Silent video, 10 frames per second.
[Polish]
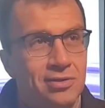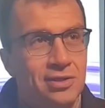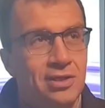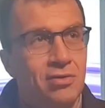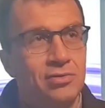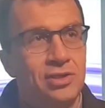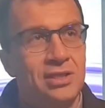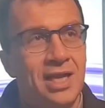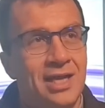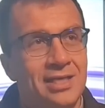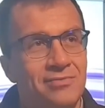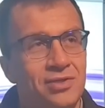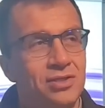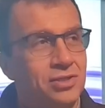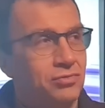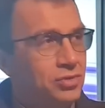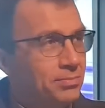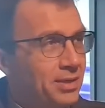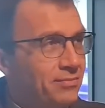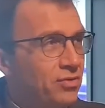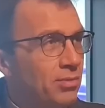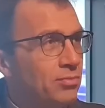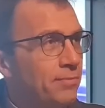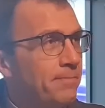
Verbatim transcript: i rodzina, i wszyscy, którzy byli w domu,